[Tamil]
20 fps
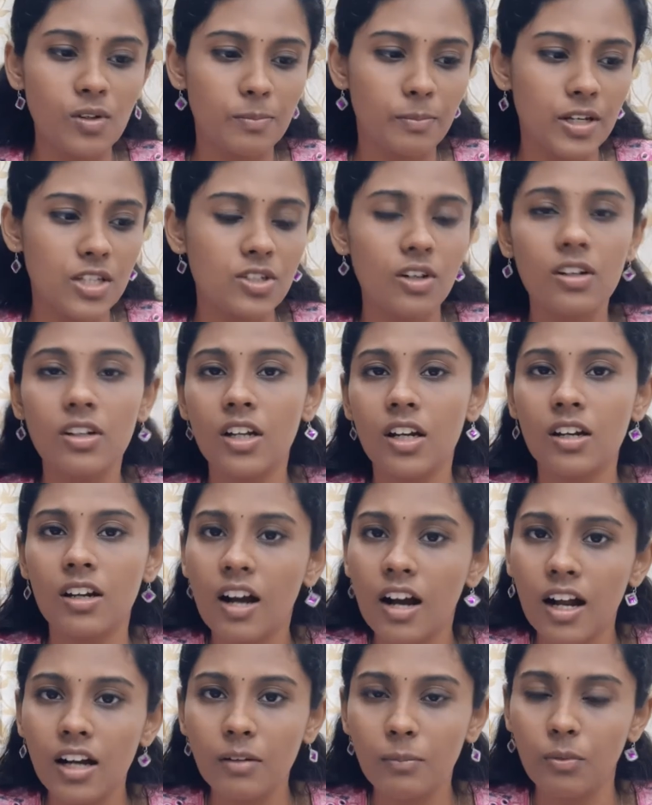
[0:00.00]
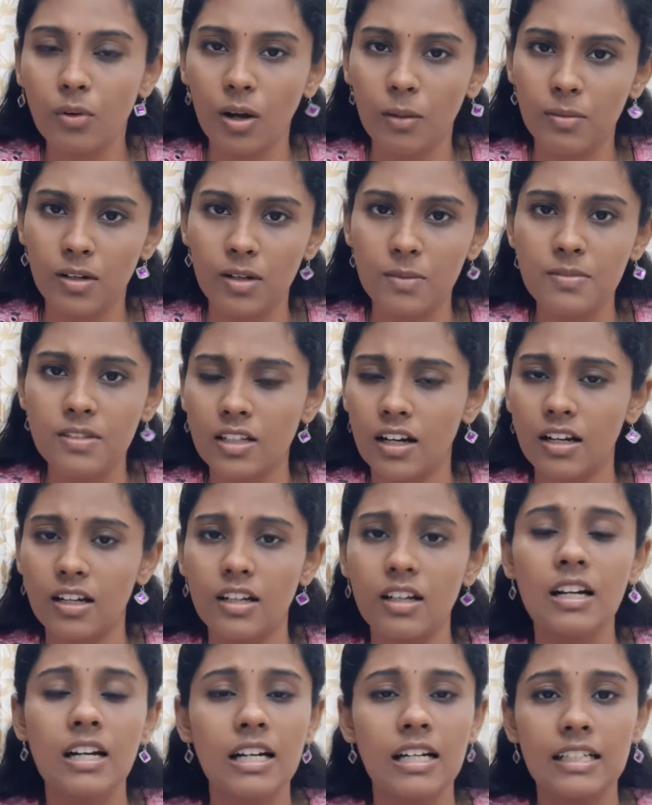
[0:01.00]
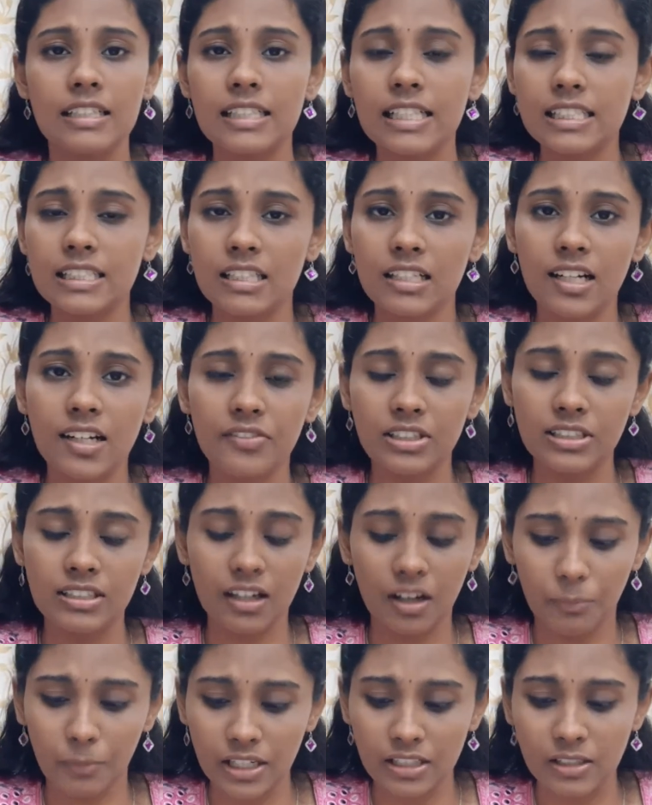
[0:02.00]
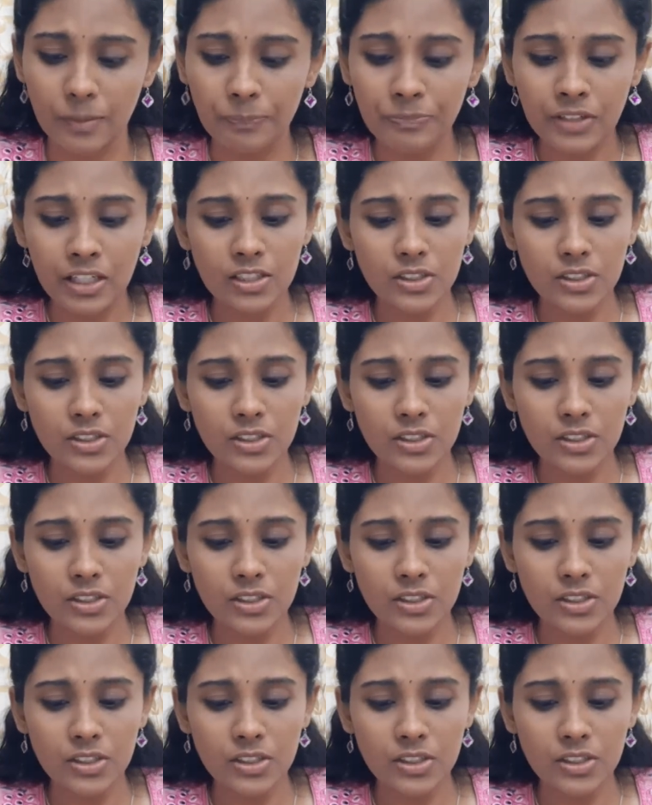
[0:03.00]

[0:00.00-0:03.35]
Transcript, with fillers: மெஜாரிட்டியான ஹார்ட் ப்ராப்ளம்ஸ்க்கான ரீசனாக வந்து அமையுது